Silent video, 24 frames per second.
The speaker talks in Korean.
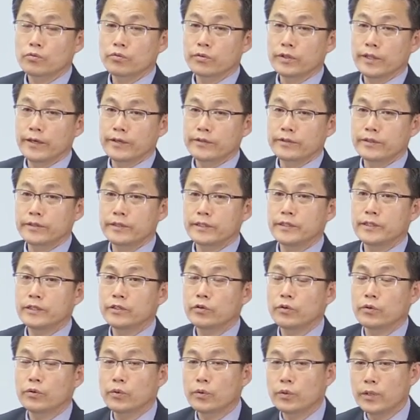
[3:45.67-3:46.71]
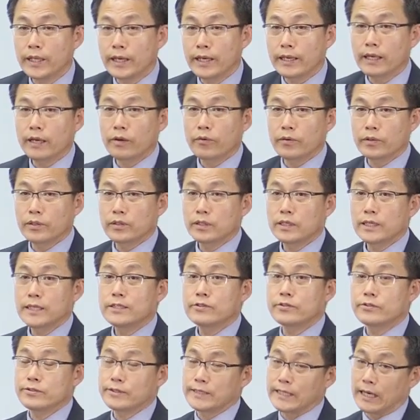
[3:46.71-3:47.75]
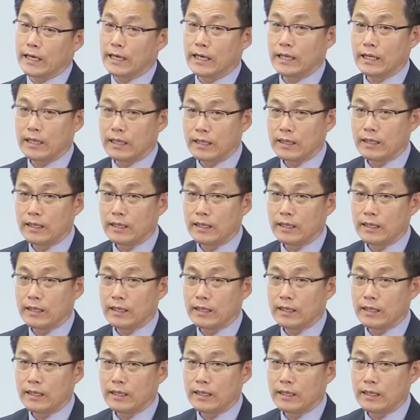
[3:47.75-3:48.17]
국내에서는 이제 최고로 이야기하고 있는 기술사.